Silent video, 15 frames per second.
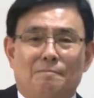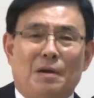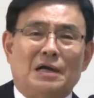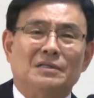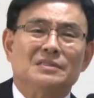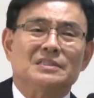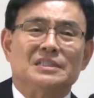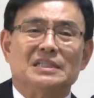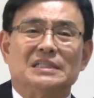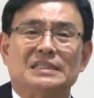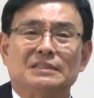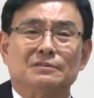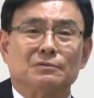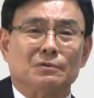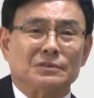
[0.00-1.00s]
다른
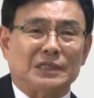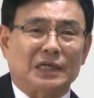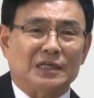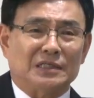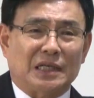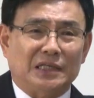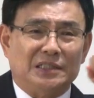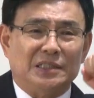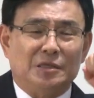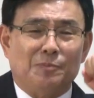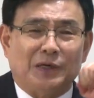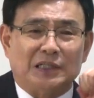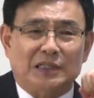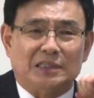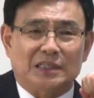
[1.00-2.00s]
지식으로 자, 신이
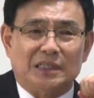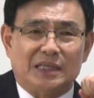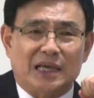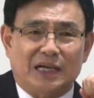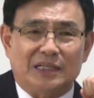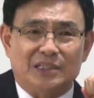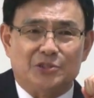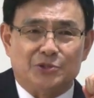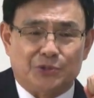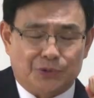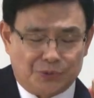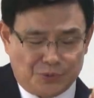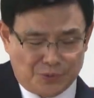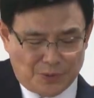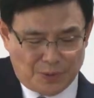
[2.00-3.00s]
받아들인 게 아니죠.
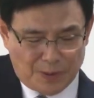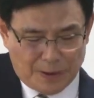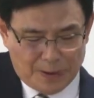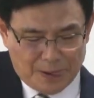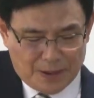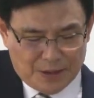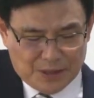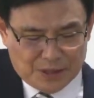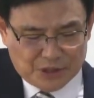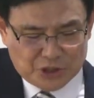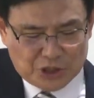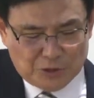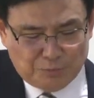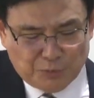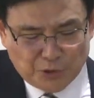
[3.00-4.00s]

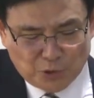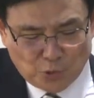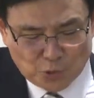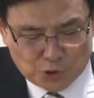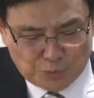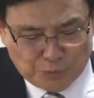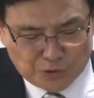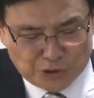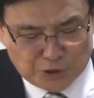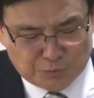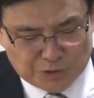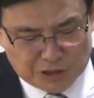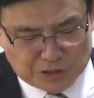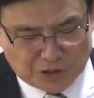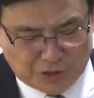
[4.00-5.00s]
1 0편 50편
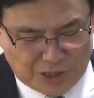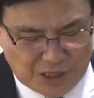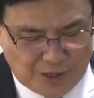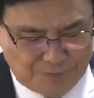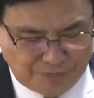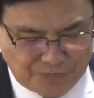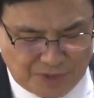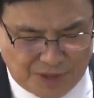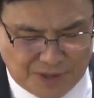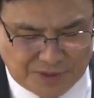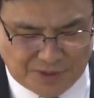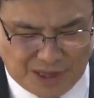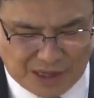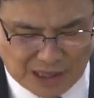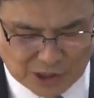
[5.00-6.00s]
17절에
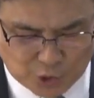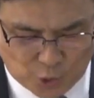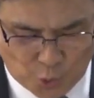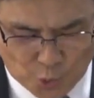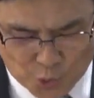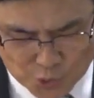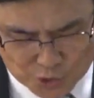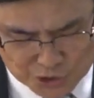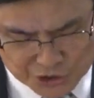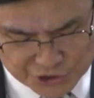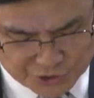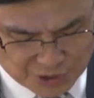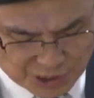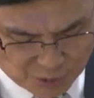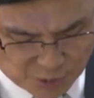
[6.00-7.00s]
내가 교훈을
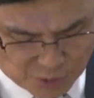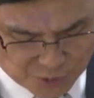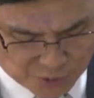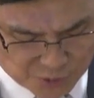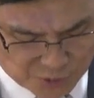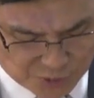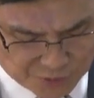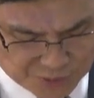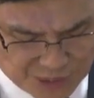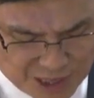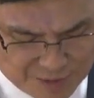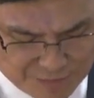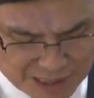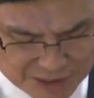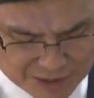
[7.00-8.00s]
싫어하고
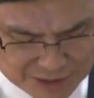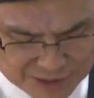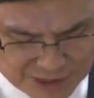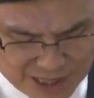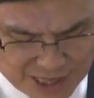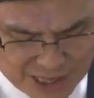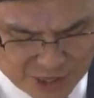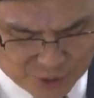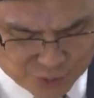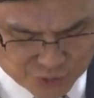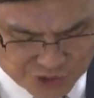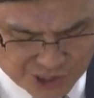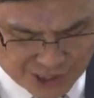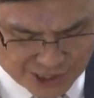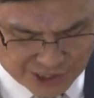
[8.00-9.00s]
내 말을 내
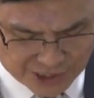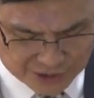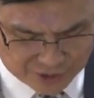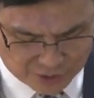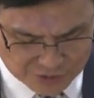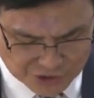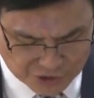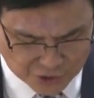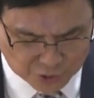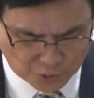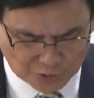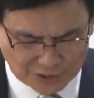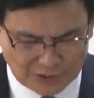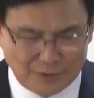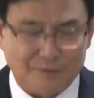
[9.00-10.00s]
위에
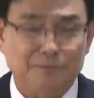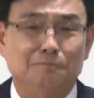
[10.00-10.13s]
던지는도다.